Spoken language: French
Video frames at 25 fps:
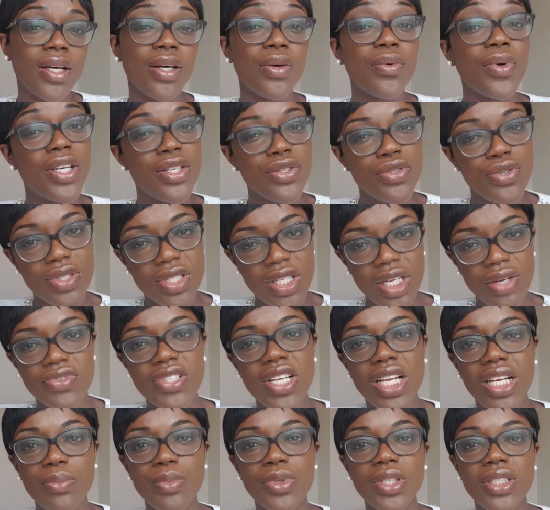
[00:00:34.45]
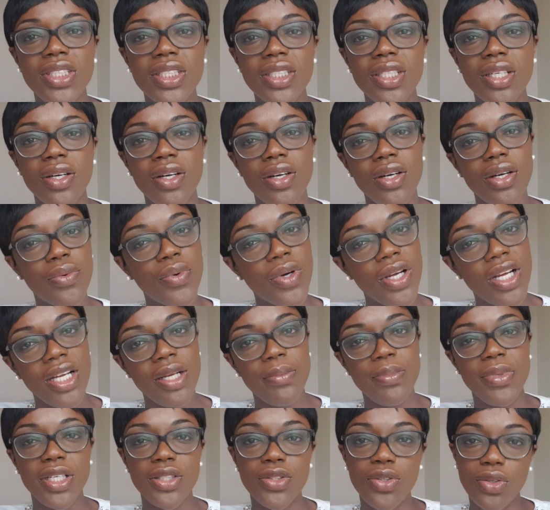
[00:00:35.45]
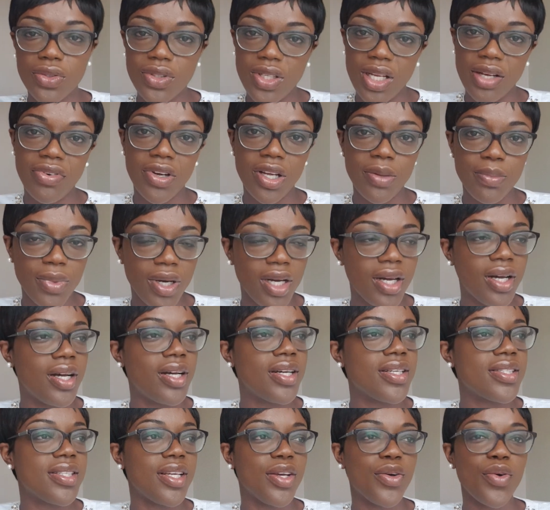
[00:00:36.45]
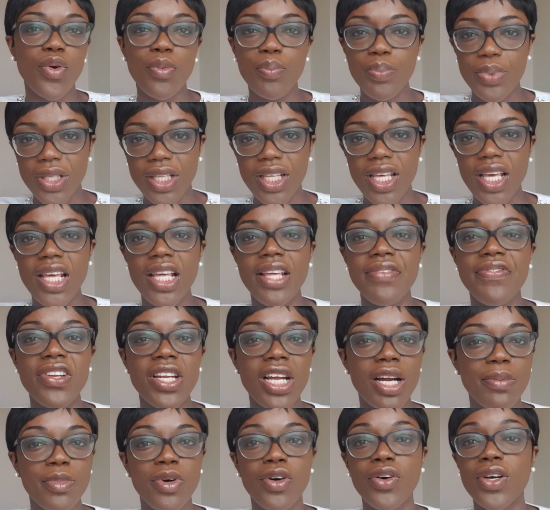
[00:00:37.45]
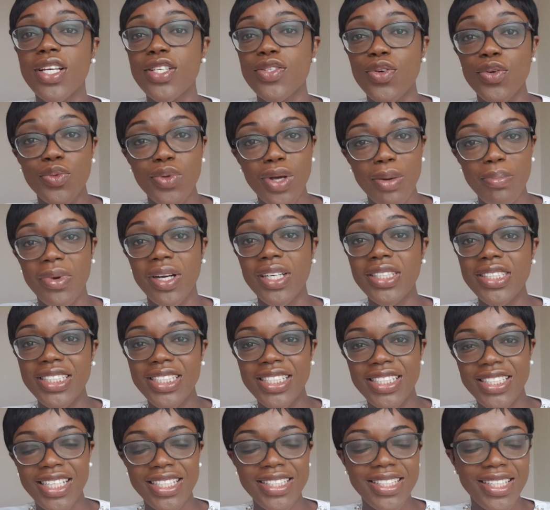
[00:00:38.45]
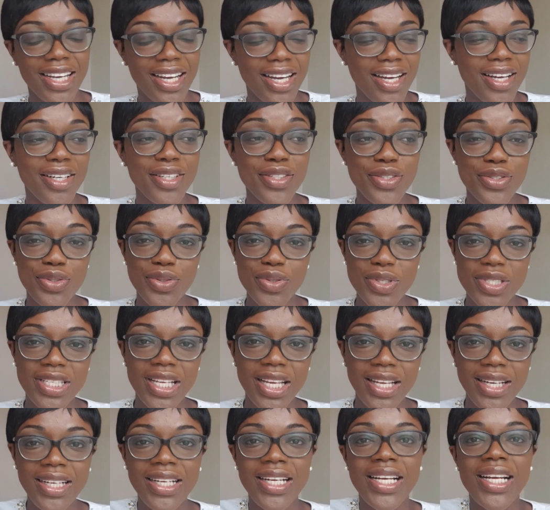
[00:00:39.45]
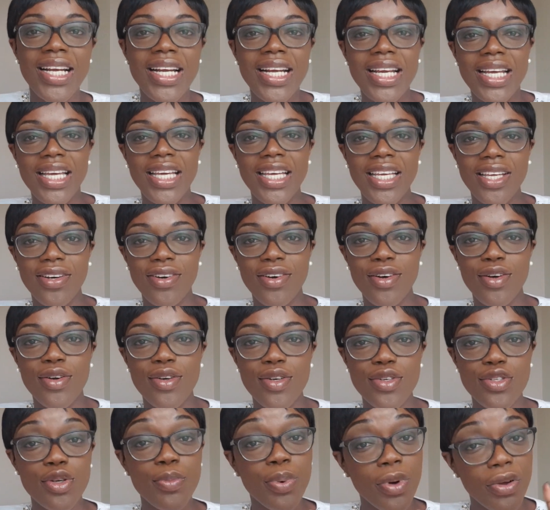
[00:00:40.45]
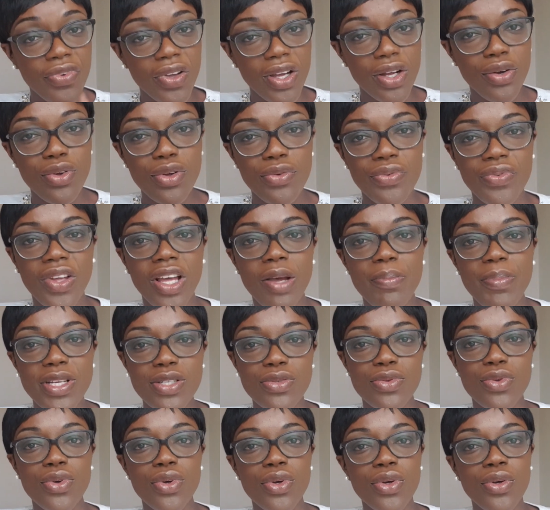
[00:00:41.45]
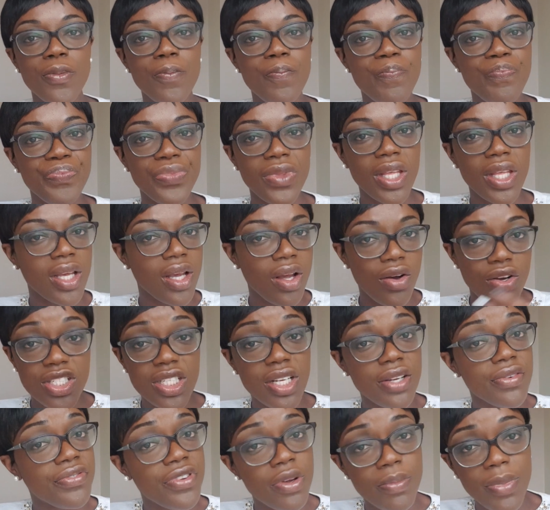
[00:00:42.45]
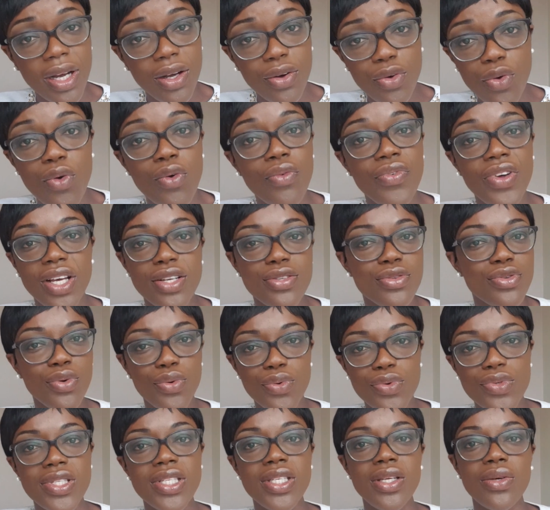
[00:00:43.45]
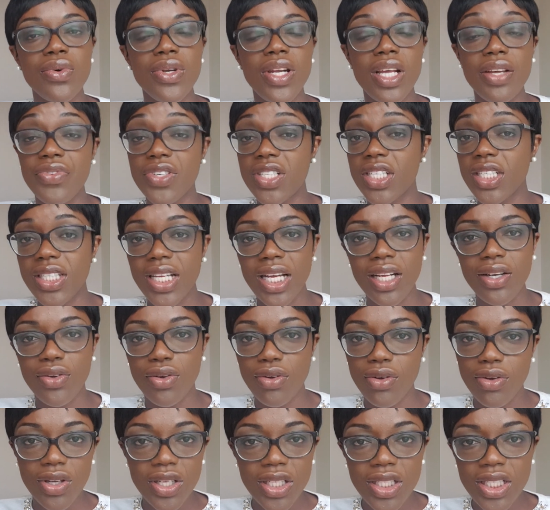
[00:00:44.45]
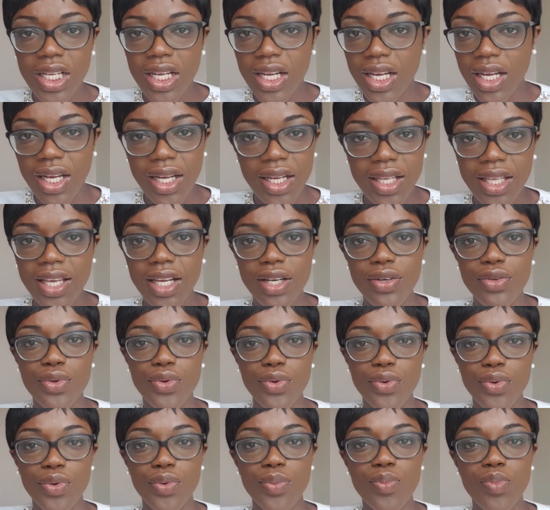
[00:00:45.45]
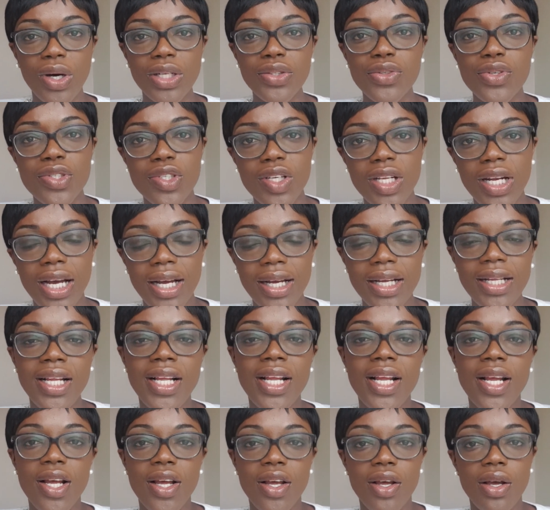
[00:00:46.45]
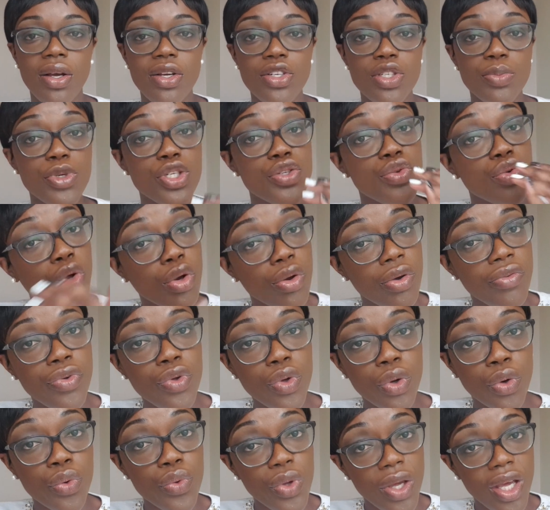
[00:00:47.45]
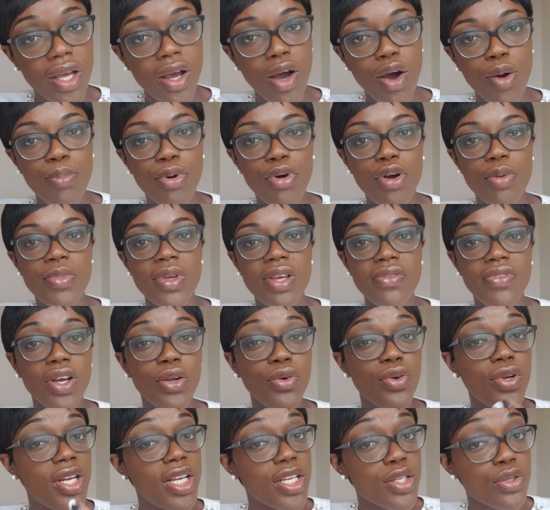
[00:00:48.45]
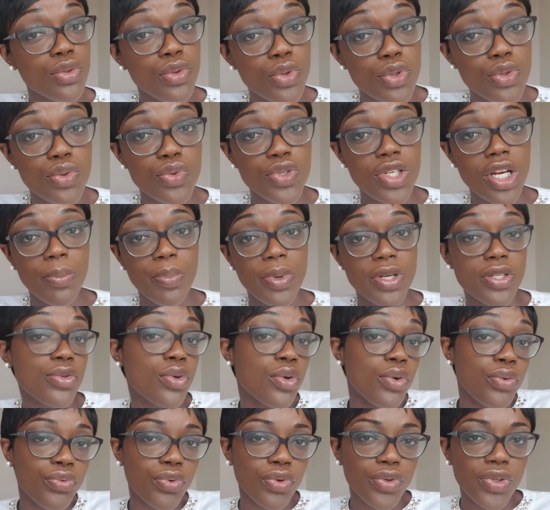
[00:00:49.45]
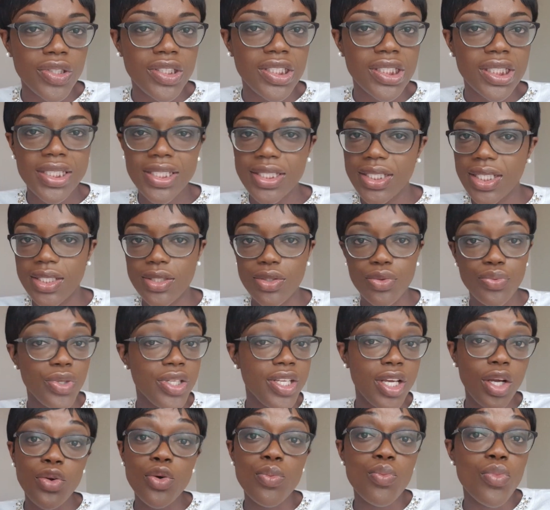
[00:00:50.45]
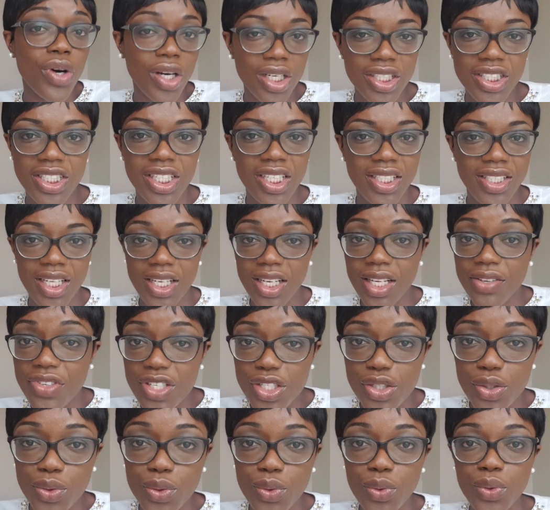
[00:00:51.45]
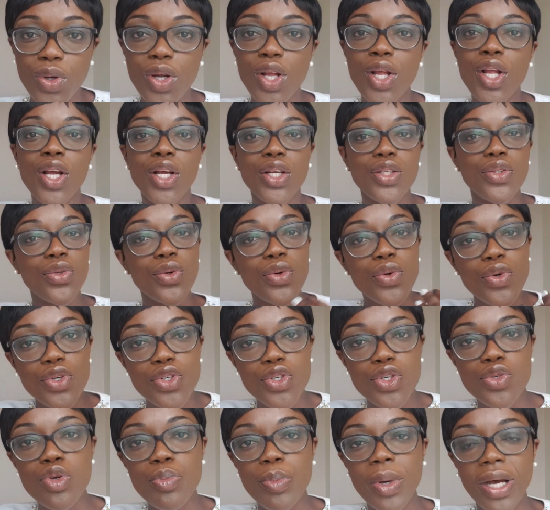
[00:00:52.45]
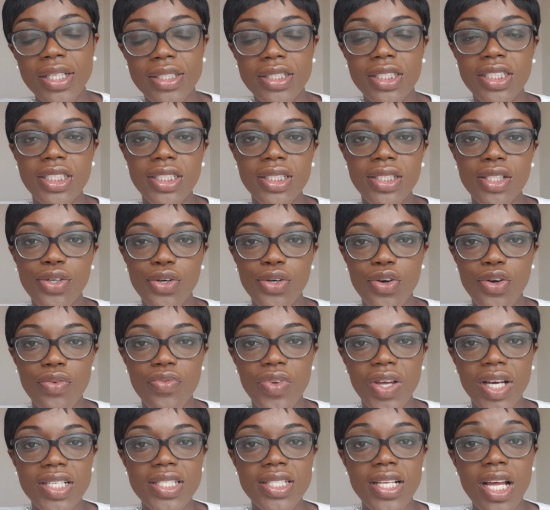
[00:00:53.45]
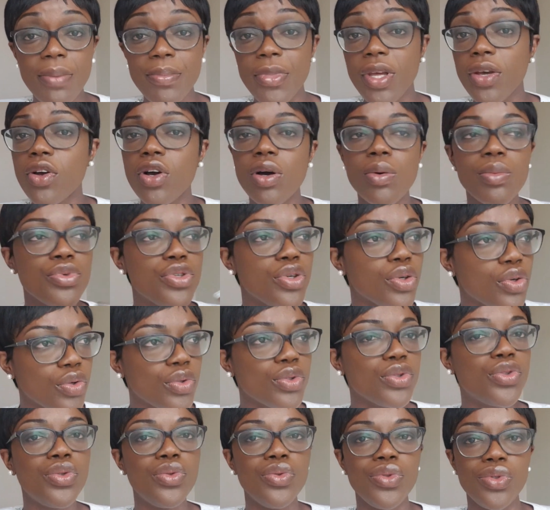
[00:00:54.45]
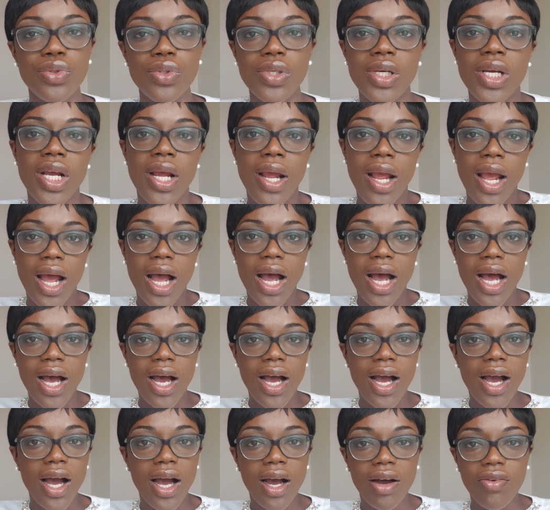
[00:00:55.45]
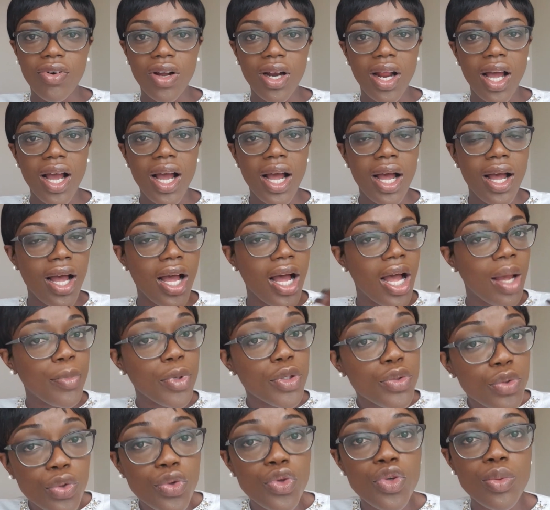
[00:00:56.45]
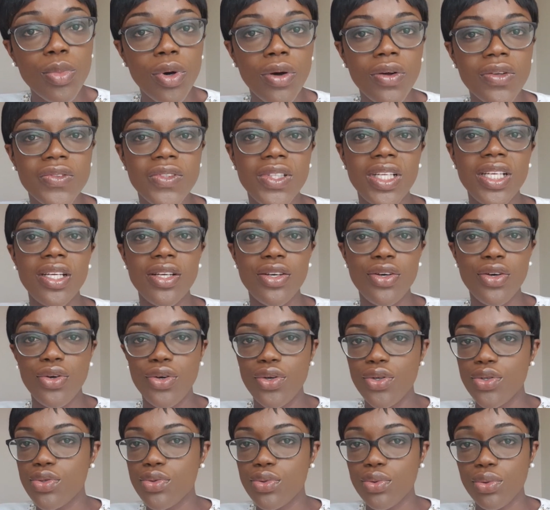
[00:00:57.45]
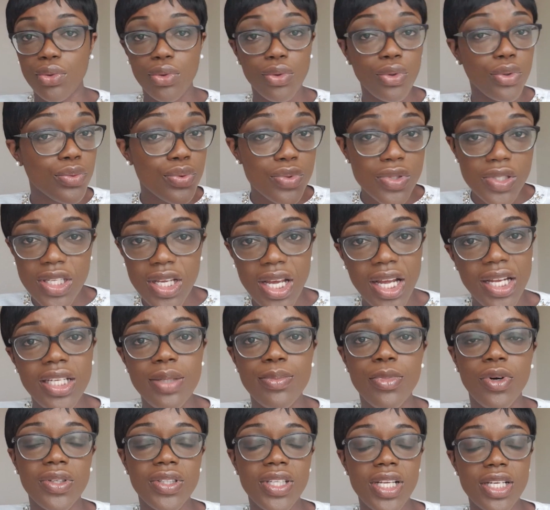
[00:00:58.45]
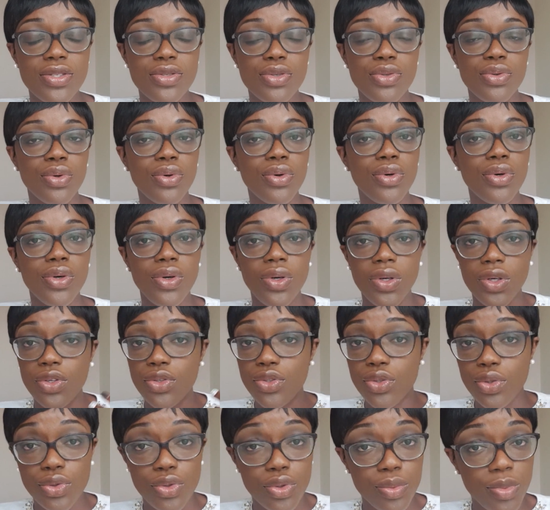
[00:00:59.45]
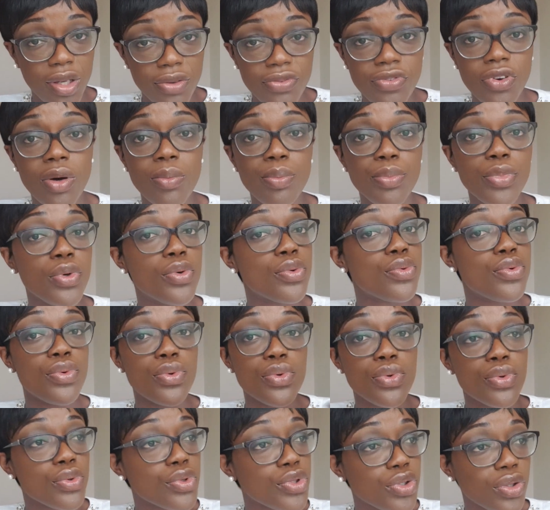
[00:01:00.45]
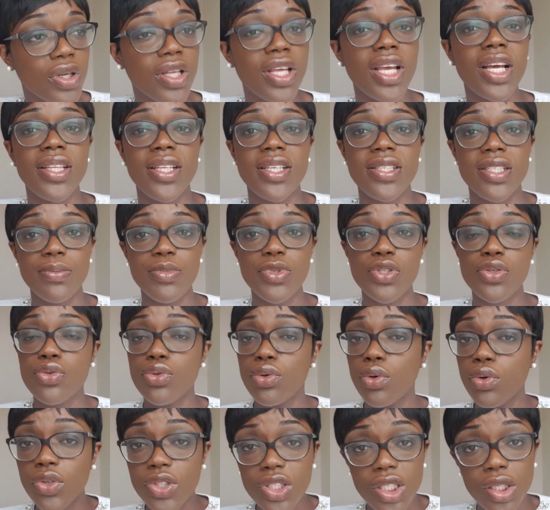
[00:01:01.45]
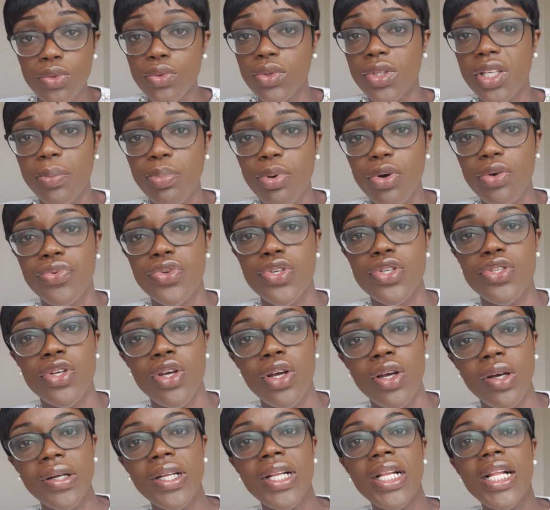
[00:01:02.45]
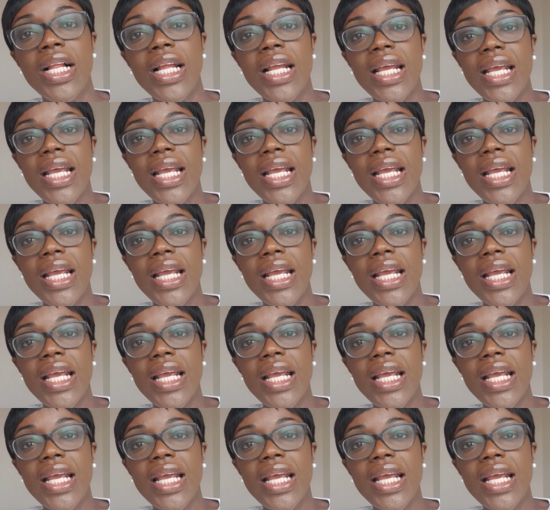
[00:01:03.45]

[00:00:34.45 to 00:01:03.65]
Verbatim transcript: Ouais, je sais, vous allez me dire, euh, ouais, mais docteur, vraiment, c'est compliqué, finalement, qu'est-ce qu'on doit manger, etc. Je sais. Et euh, je préfère le faire parce que quand j'ai fait ma conversion aussi au lait végétal euh, il y a quelques mois de cela, je me suis ruée en premier vers le lait de soja parce qu'il faut le dire, c'est celui qui est le moins cher des laits végétaux. Donc je suis partie vers ça, mais comme je continue à, voilà, à, me documenter sur tout ce qui est alimentation, je, je m'informe beaucoup, je regarde des émissions, j'écoute des professeurs